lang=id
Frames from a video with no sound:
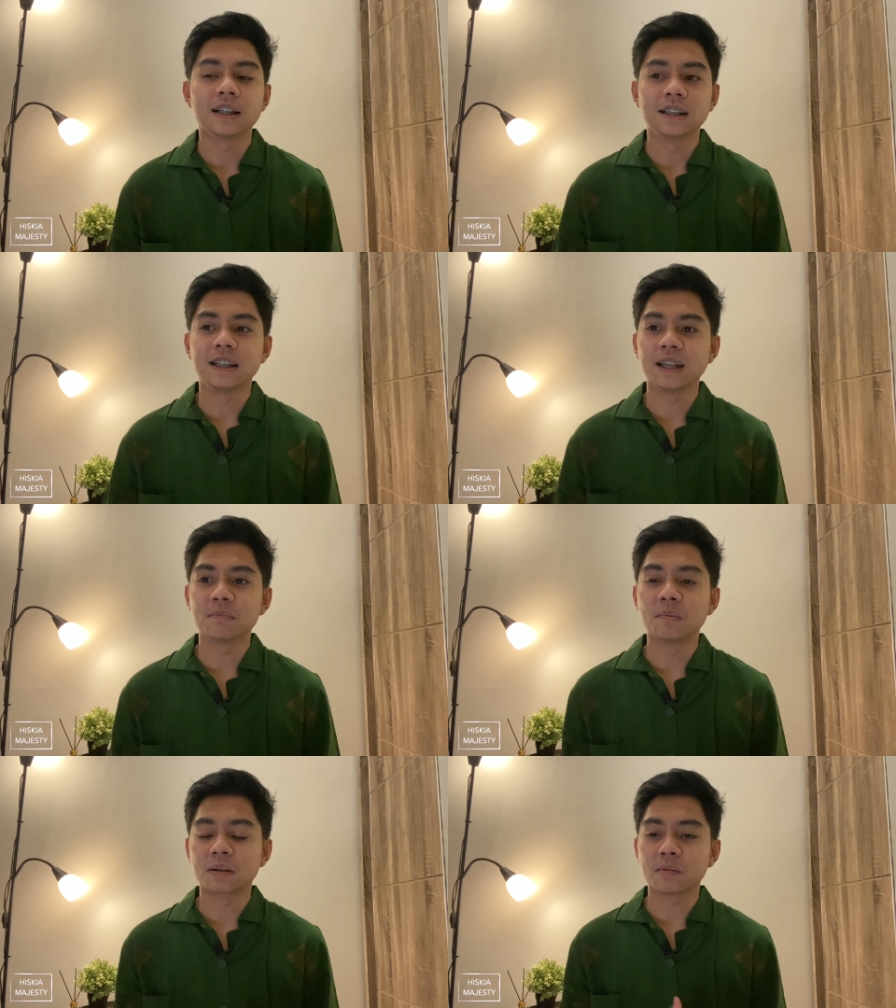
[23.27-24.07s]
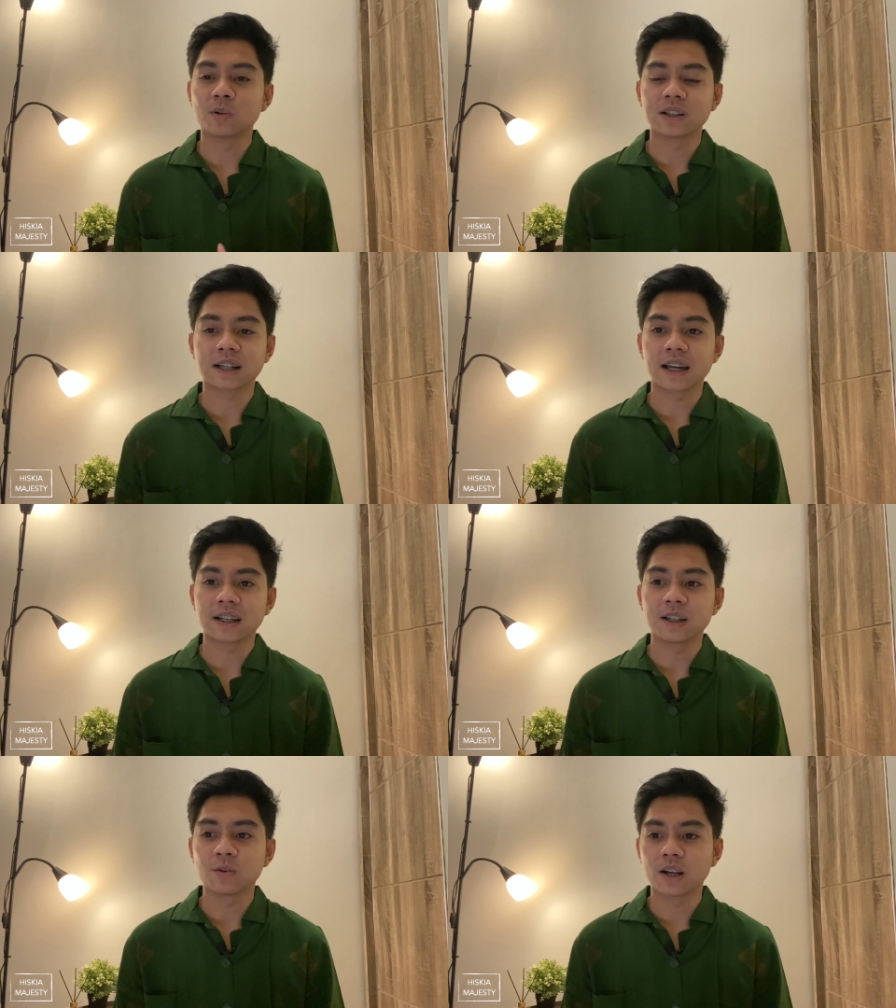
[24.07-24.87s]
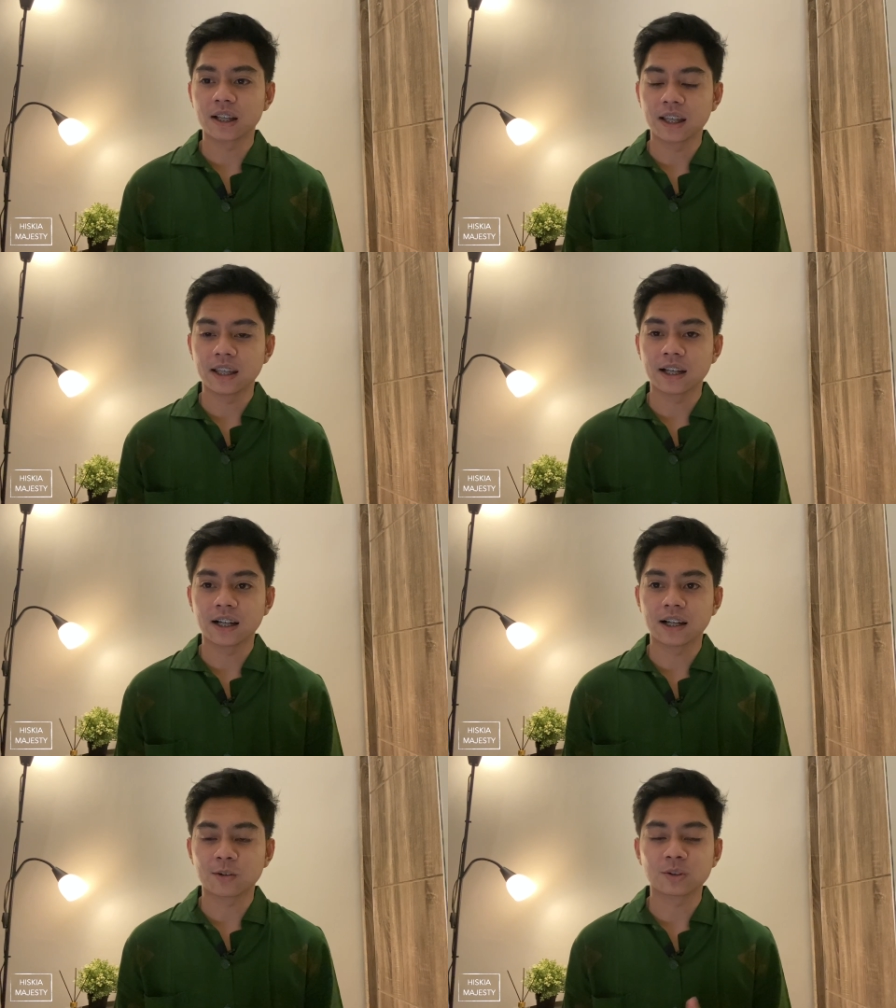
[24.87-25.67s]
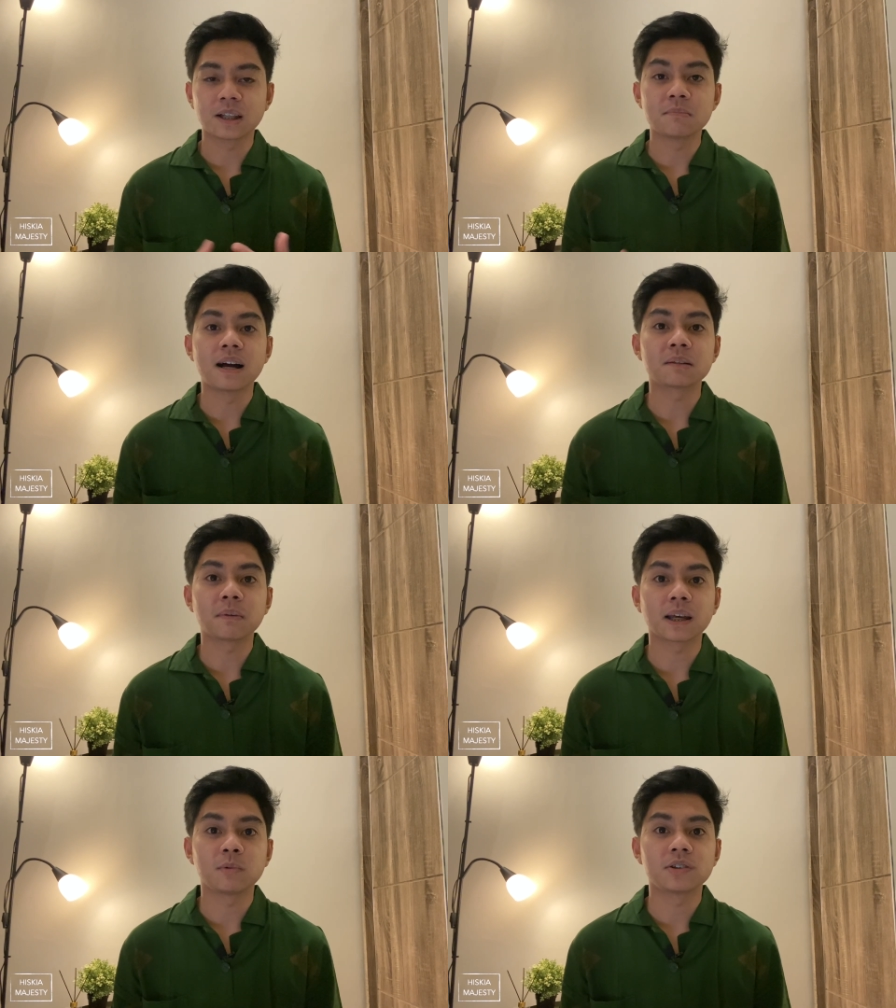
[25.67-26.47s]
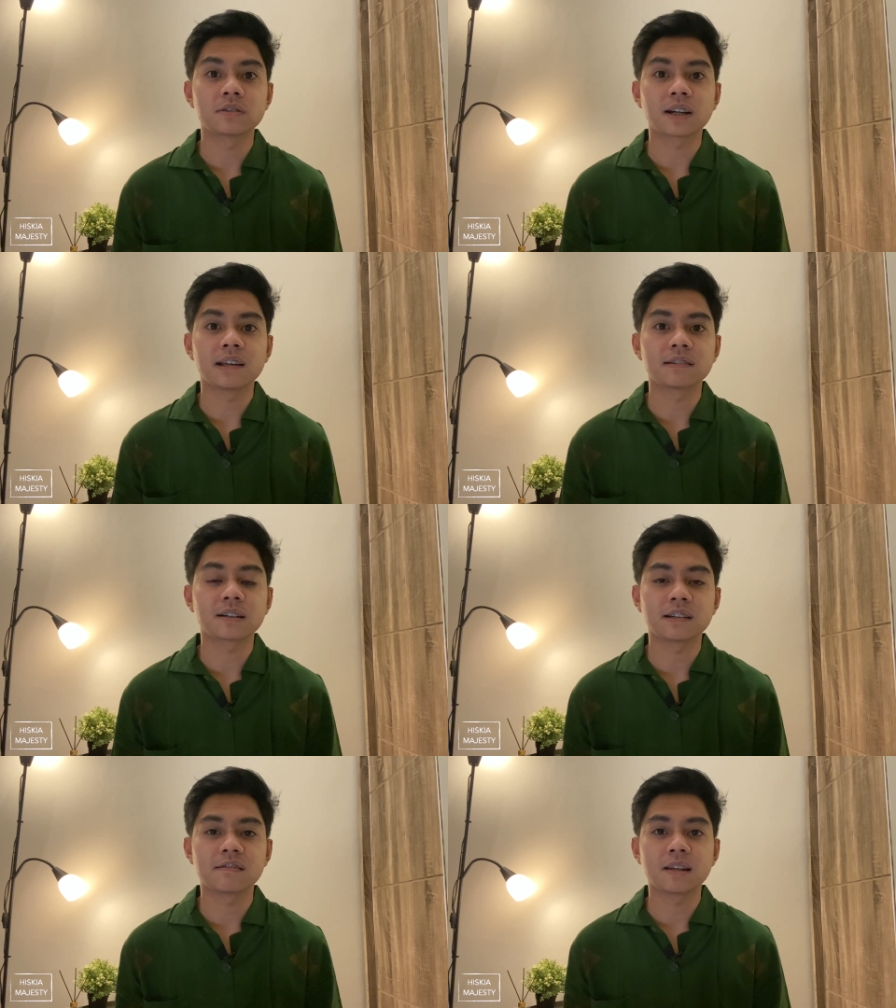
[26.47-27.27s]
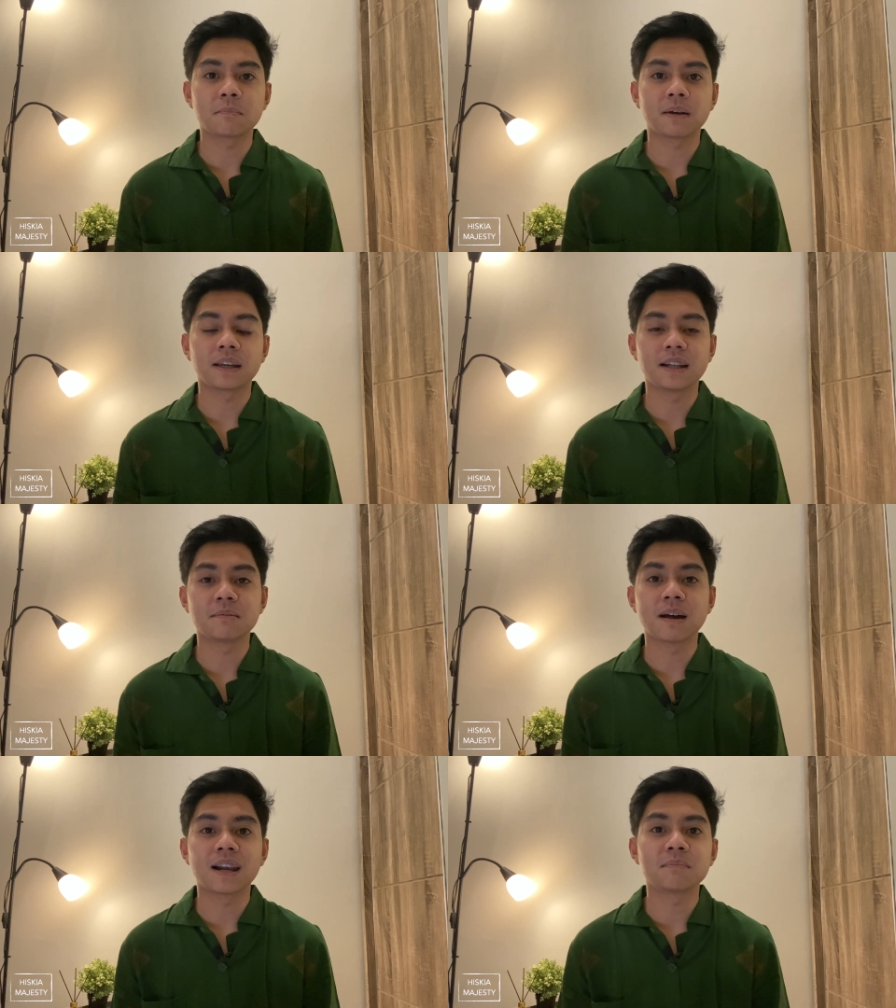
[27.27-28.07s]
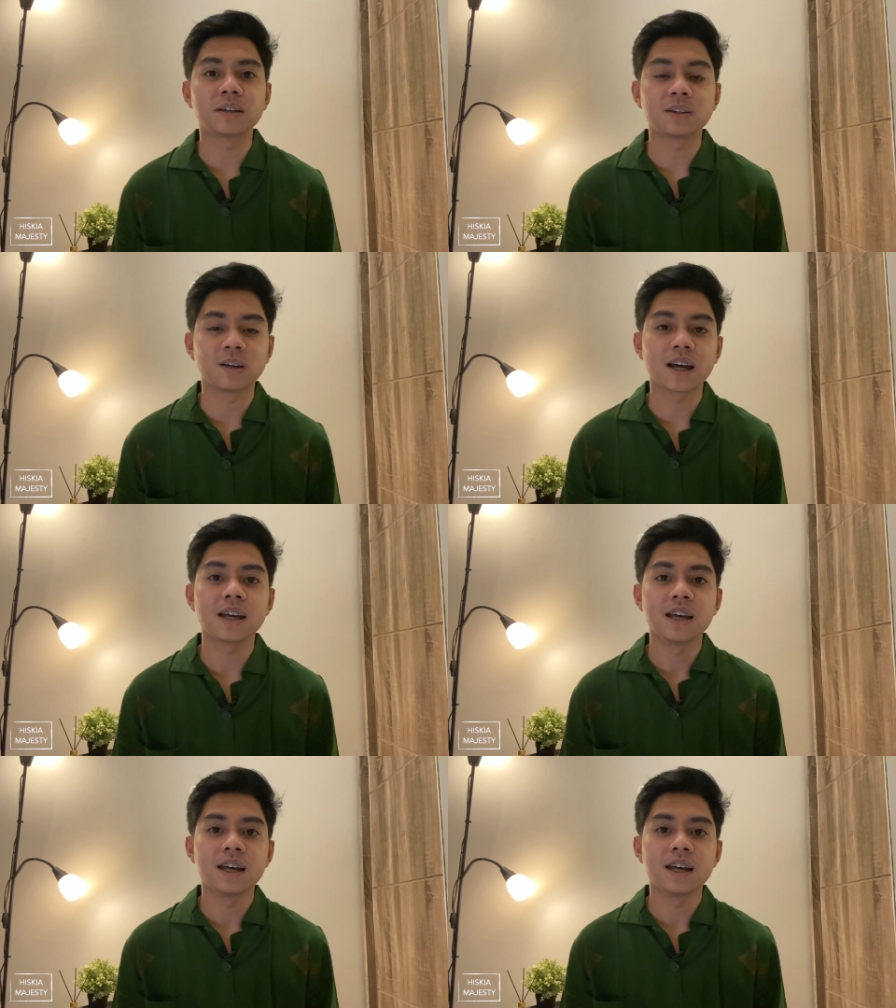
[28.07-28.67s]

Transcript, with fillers: Jadi beberapa bulan terakhir ini gue lagi uh, rutin banget pakai moisturizer di setiap pagi dan malam gitu ya.